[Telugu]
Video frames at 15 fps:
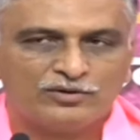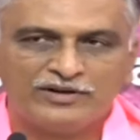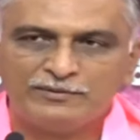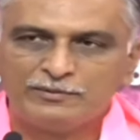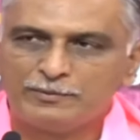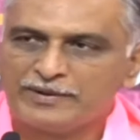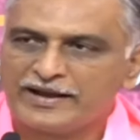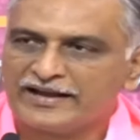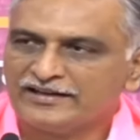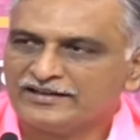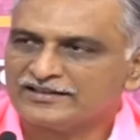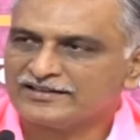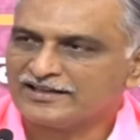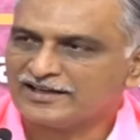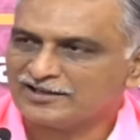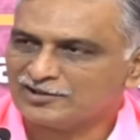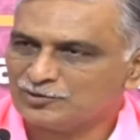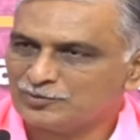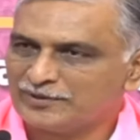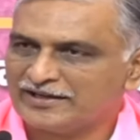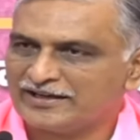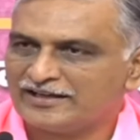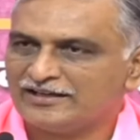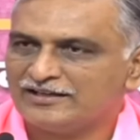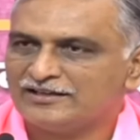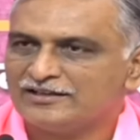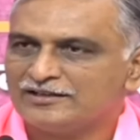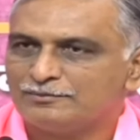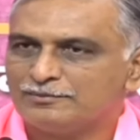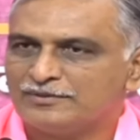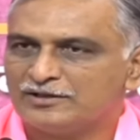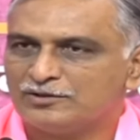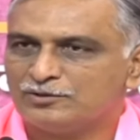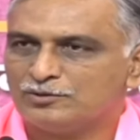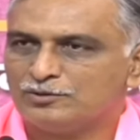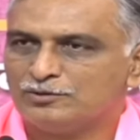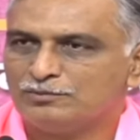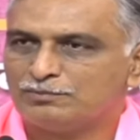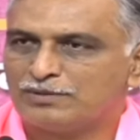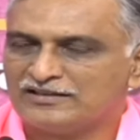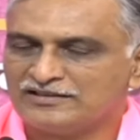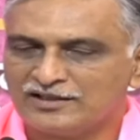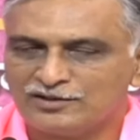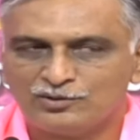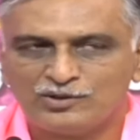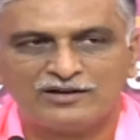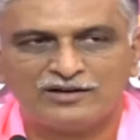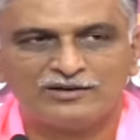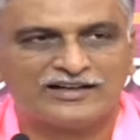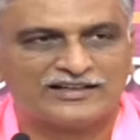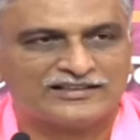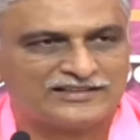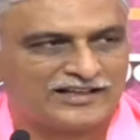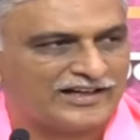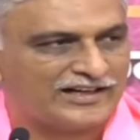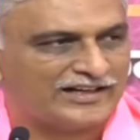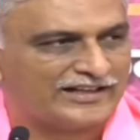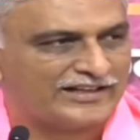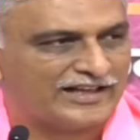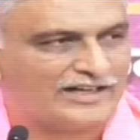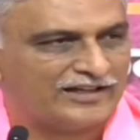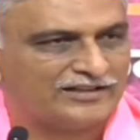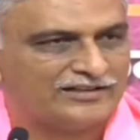ఒకవైపు బ్యాంక్ అధికారులు పోయి మీరు పంట రుణాలు కడతారా లేదా